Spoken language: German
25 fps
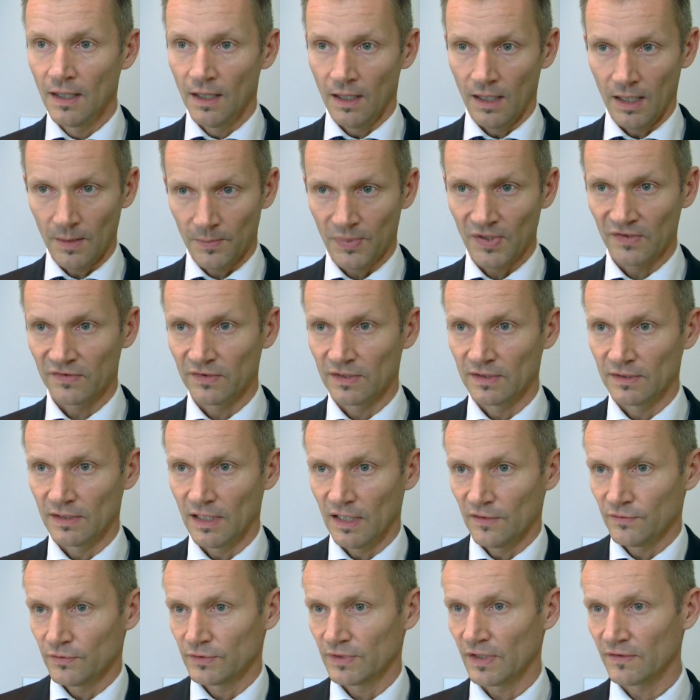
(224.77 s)
Abgesehen
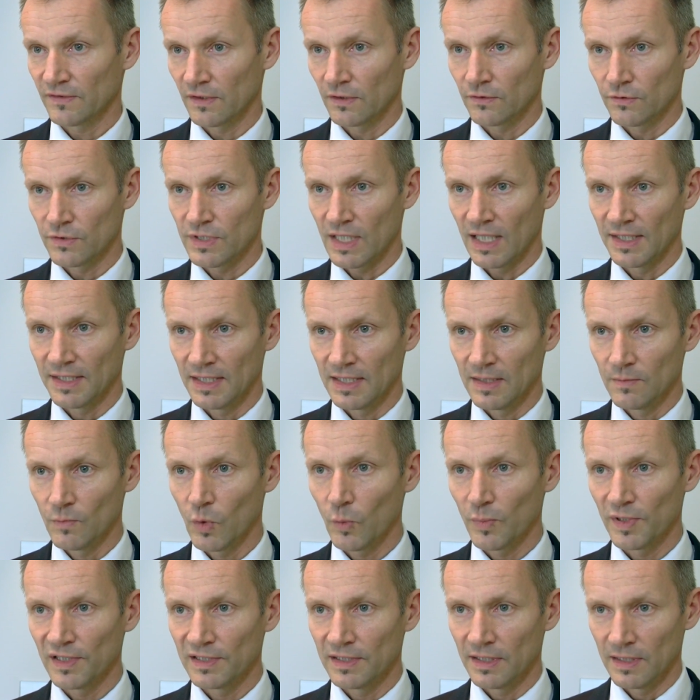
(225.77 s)
davon, dass natürlich eine
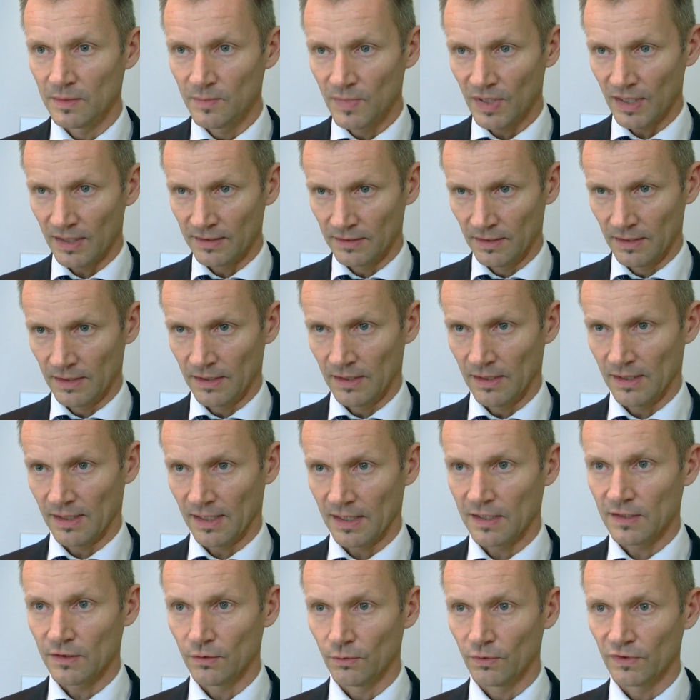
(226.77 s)
Immobilie immer ein
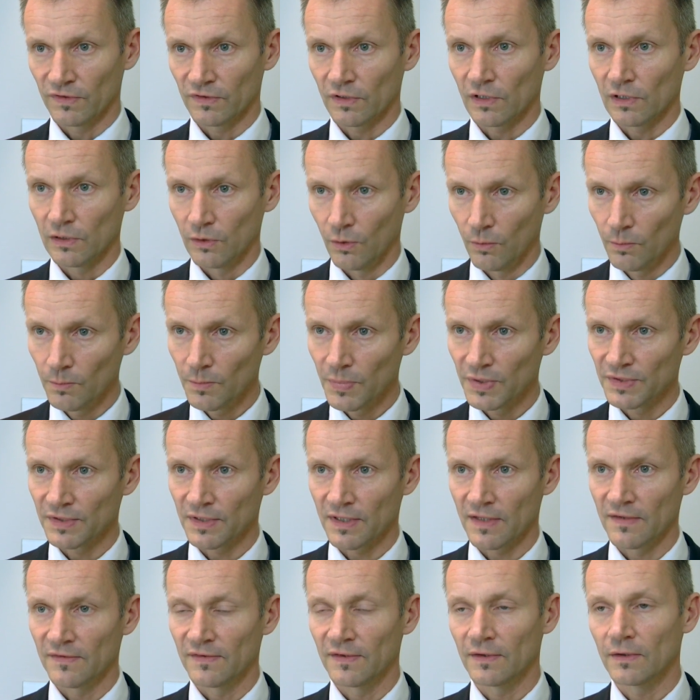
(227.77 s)
recht hohes
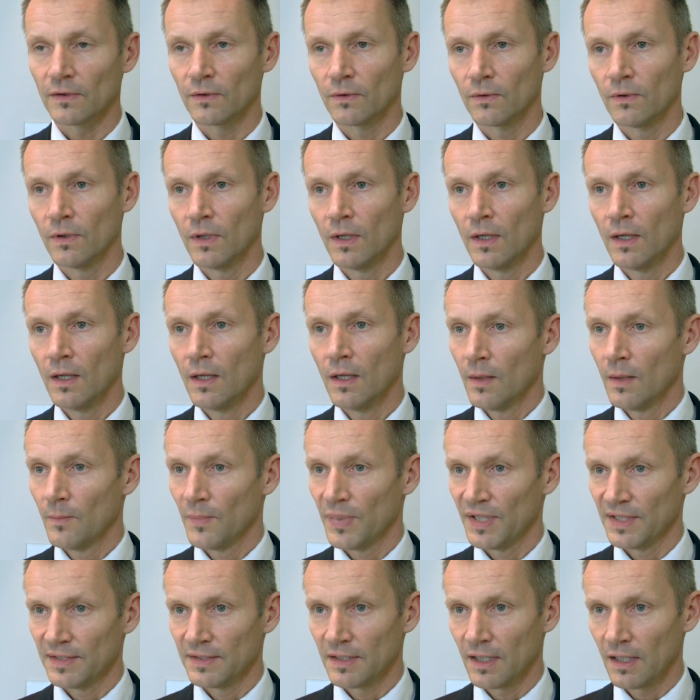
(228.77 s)
Klumpenrisiko
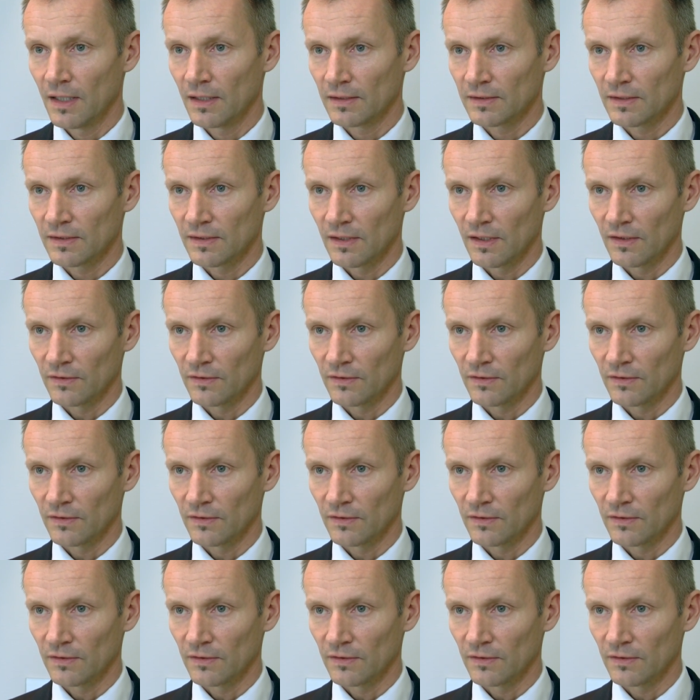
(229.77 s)
beinhaltet.